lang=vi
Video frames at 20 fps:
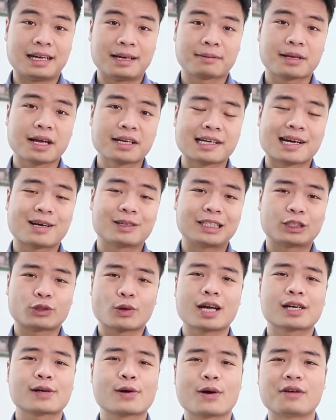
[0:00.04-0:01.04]
Làm cách nào để
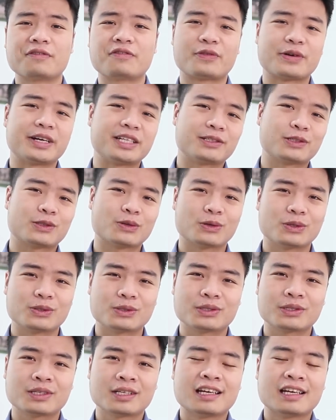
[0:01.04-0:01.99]
thoát khỏi friend zone?